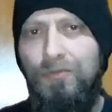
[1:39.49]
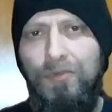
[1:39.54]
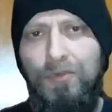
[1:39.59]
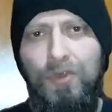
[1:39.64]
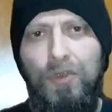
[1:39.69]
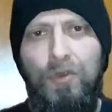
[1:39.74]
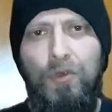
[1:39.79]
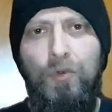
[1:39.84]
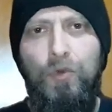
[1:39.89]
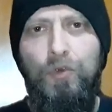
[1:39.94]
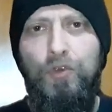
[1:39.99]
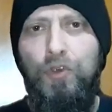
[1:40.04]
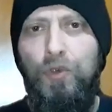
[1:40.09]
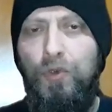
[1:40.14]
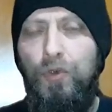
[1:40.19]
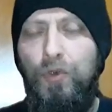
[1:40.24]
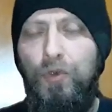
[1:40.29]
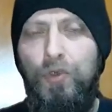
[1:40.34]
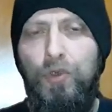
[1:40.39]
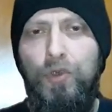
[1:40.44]
incluso
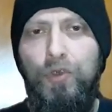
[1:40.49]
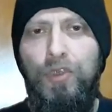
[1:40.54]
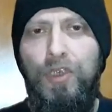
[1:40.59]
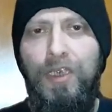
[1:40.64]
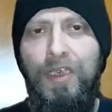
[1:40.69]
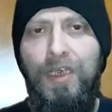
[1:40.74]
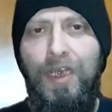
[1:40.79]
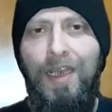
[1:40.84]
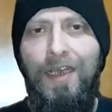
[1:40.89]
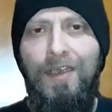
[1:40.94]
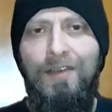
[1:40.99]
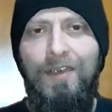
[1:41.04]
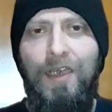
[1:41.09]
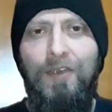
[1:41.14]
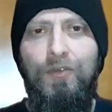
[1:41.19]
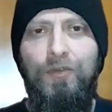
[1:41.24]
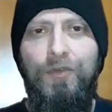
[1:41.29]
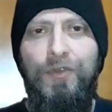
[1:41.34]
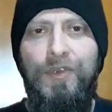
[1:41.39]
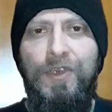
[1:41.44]
no tenés la
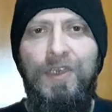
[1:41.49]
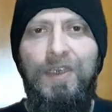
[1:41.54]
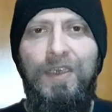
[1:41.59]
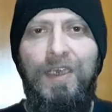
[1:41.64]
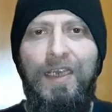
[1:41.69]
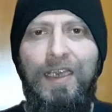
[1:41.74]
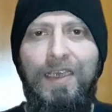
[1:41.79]
suficiente